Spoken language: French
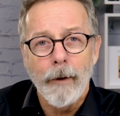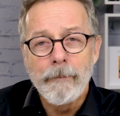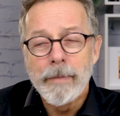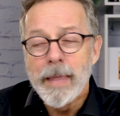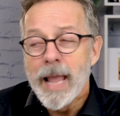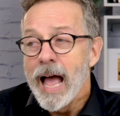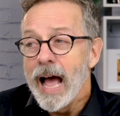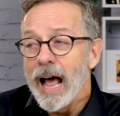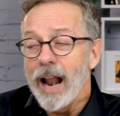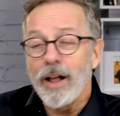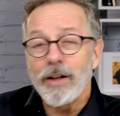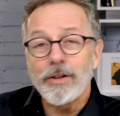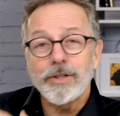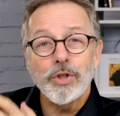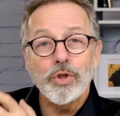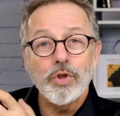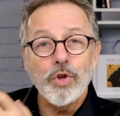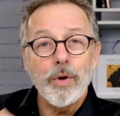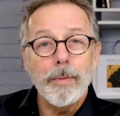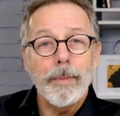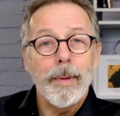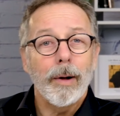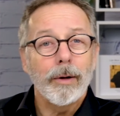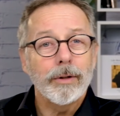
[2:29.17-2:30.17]
Alors ce
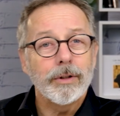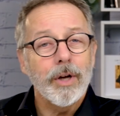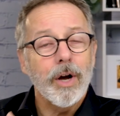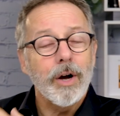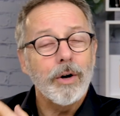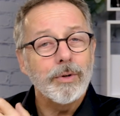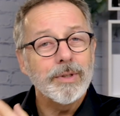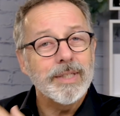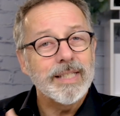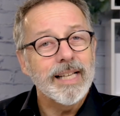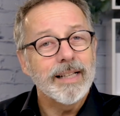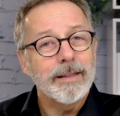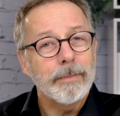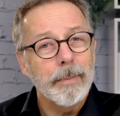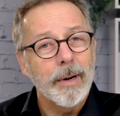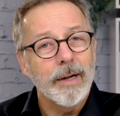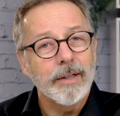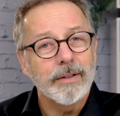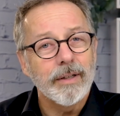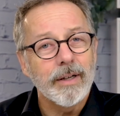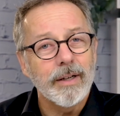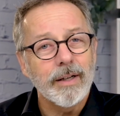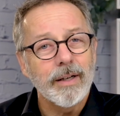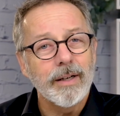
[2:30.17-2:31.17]
mentor ou cette
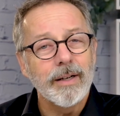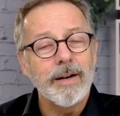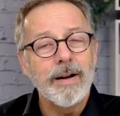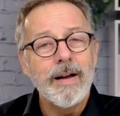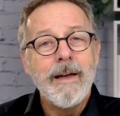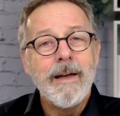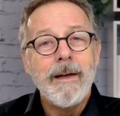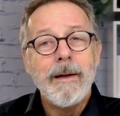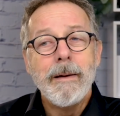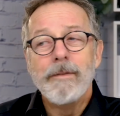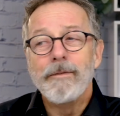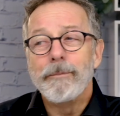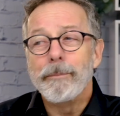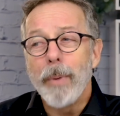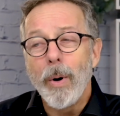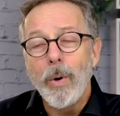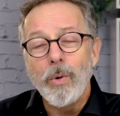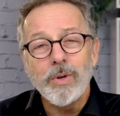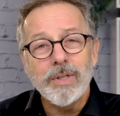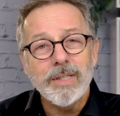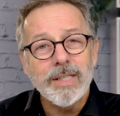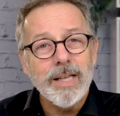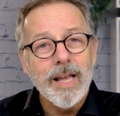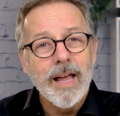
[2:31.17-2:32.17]
mentor-là,
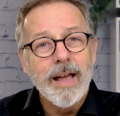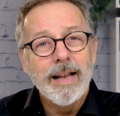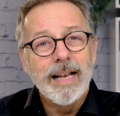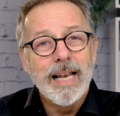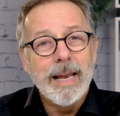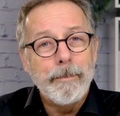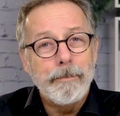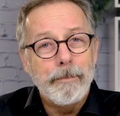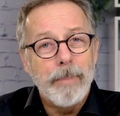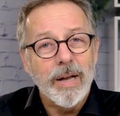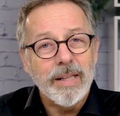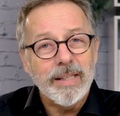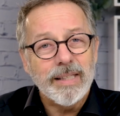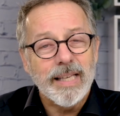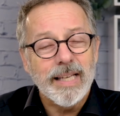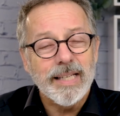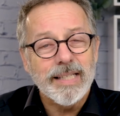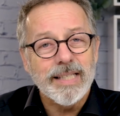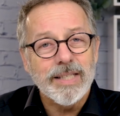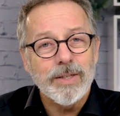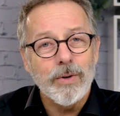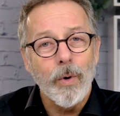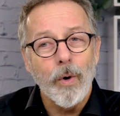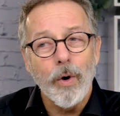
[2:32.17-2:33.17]
pose les bonnes
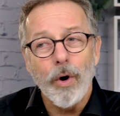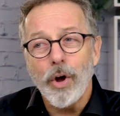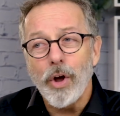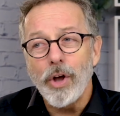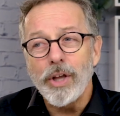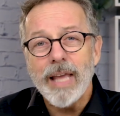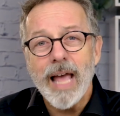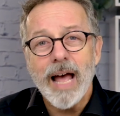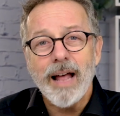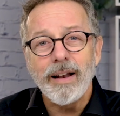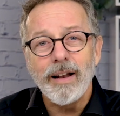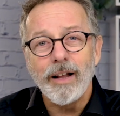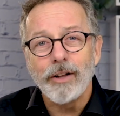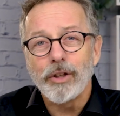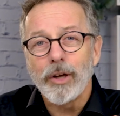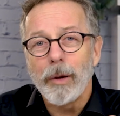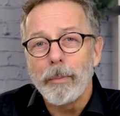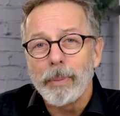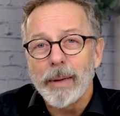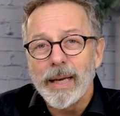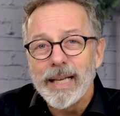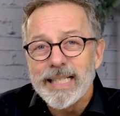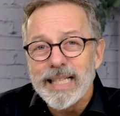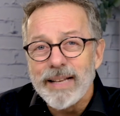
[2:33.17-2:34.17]
questions. Regarde
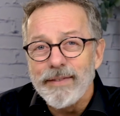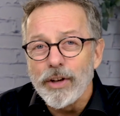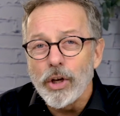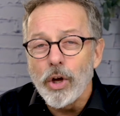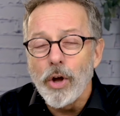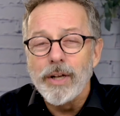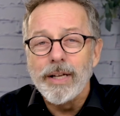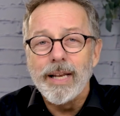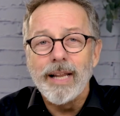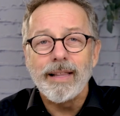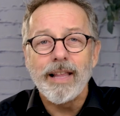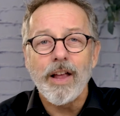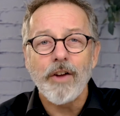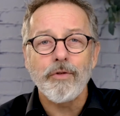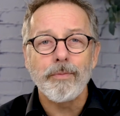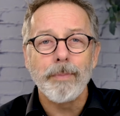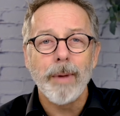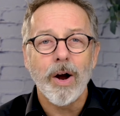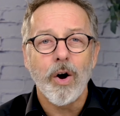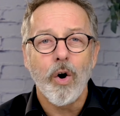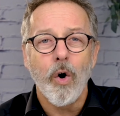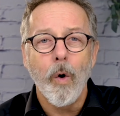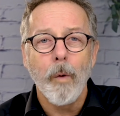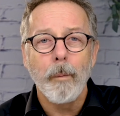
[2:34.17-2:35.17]
l'entreprise avec un détachement
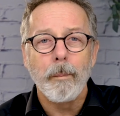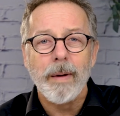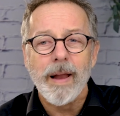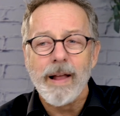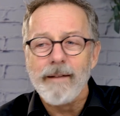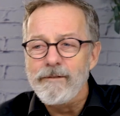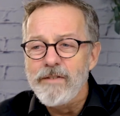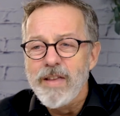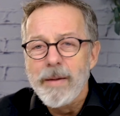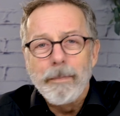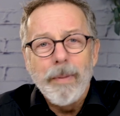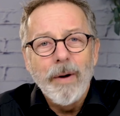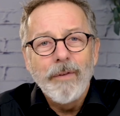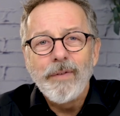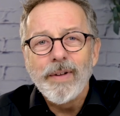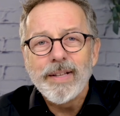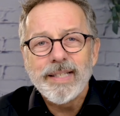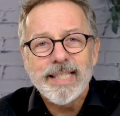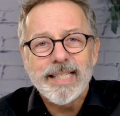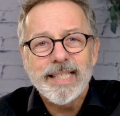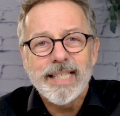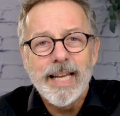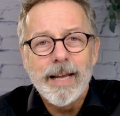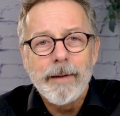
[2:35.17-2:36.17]
complet. n'est pas
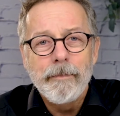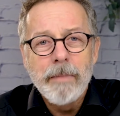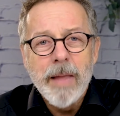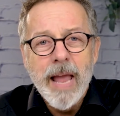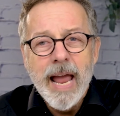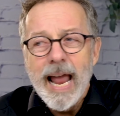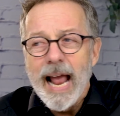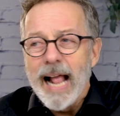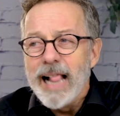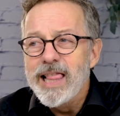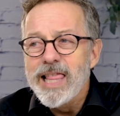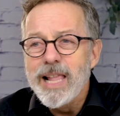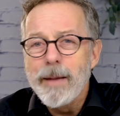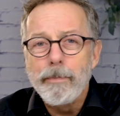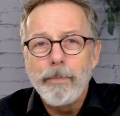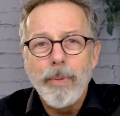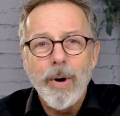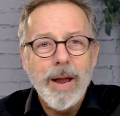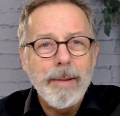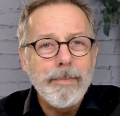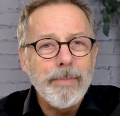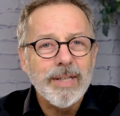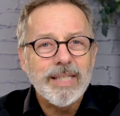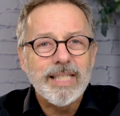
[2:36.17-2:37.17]
fatiguée. Elle n'est pas
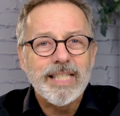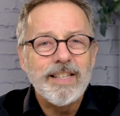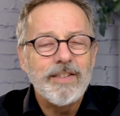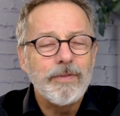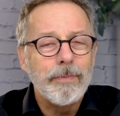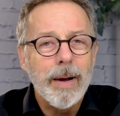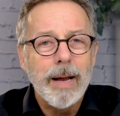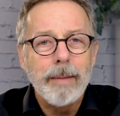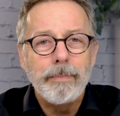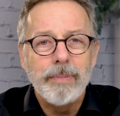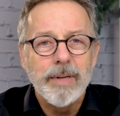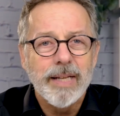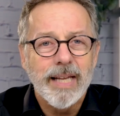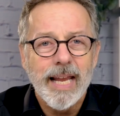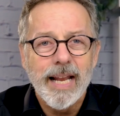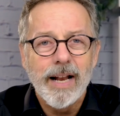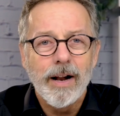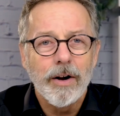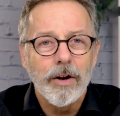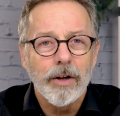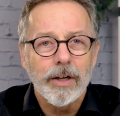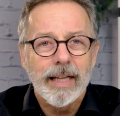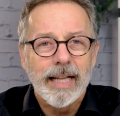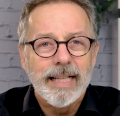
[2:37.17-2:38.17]
émotivement impliquée dans
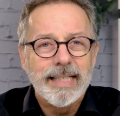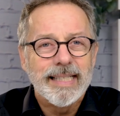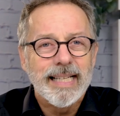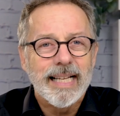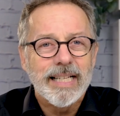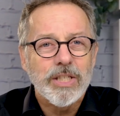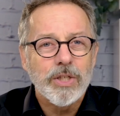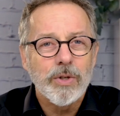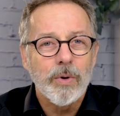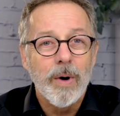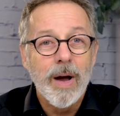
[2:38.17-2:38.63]
l'organisation.